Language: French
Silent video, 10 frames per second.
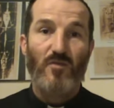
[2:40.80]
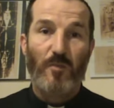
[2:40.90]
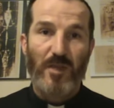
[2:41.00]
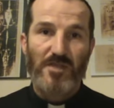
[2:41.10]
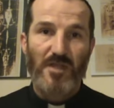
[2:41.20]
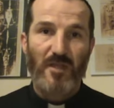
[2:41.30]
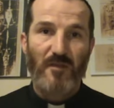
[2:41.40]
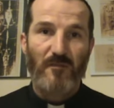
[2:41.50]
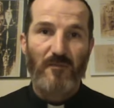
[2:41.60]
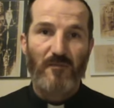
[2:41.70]
du péché,
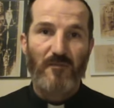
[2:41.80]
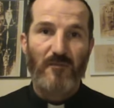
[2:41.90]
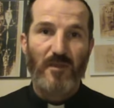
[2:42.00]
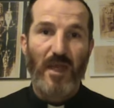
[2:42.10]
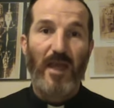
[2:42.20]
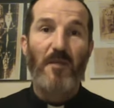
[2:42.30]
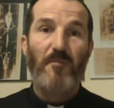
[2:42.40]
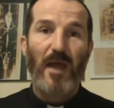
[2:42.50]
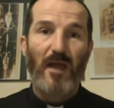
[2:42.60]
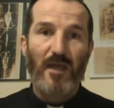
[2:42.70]

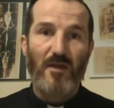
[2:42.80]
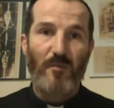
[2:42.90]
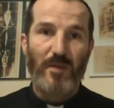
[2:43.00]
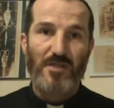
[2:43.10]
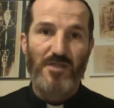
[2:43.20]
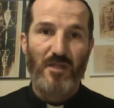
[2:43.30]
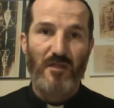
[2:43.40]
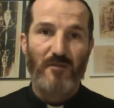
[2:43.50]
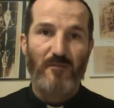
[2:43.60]
réparer le péché,